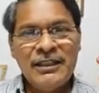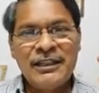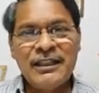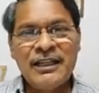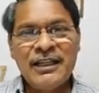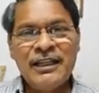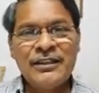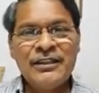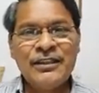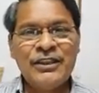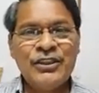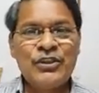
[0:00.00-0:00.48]

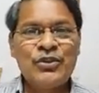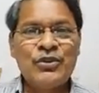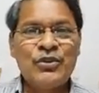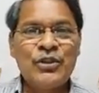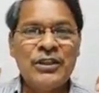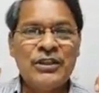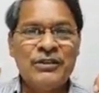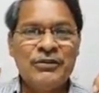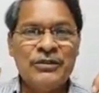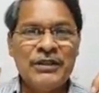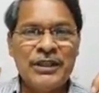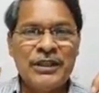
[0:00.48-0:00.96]

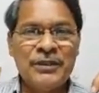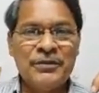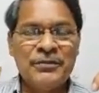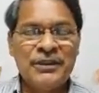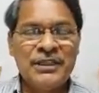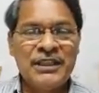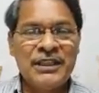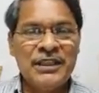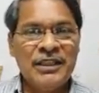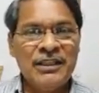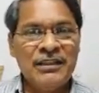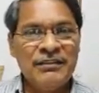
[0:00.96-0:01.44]
నిలదీస్తున్న వారి
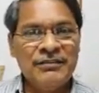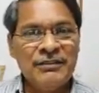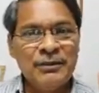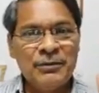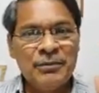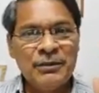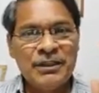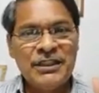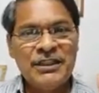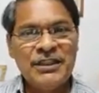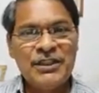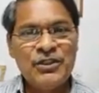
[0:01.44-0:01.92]
మీద
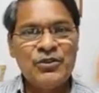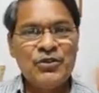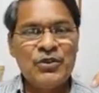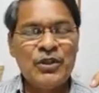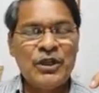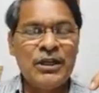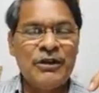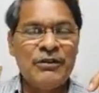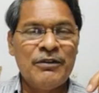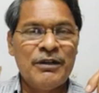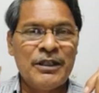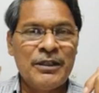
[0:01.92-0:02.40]

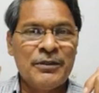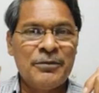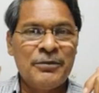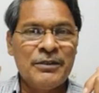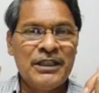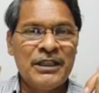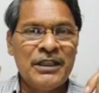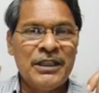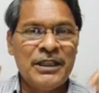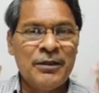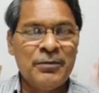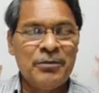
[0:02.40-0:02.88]
విమర్శిస్తున్న వారి
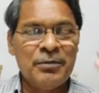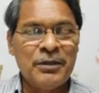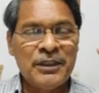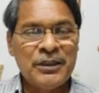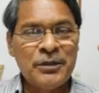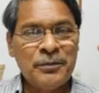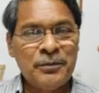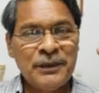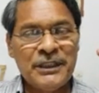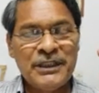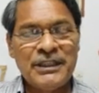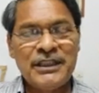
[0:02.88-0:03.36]
మీద
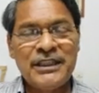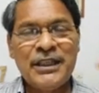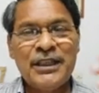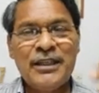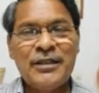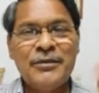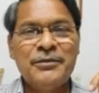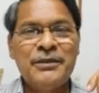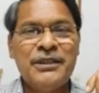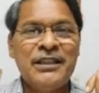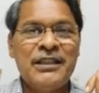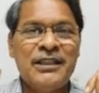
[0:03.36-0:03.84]
ప్రతిపక్షాల
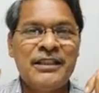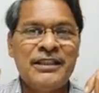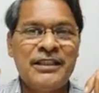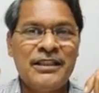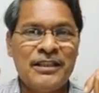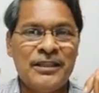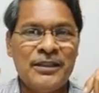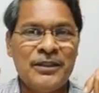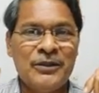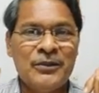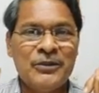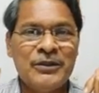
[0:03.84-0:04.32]
మీద
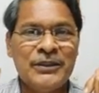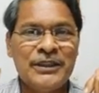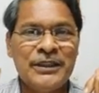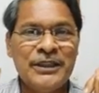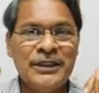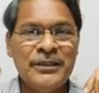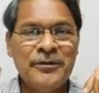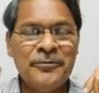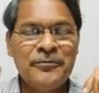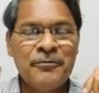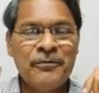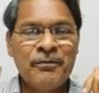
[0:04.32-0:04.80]
నిఘా ఉంది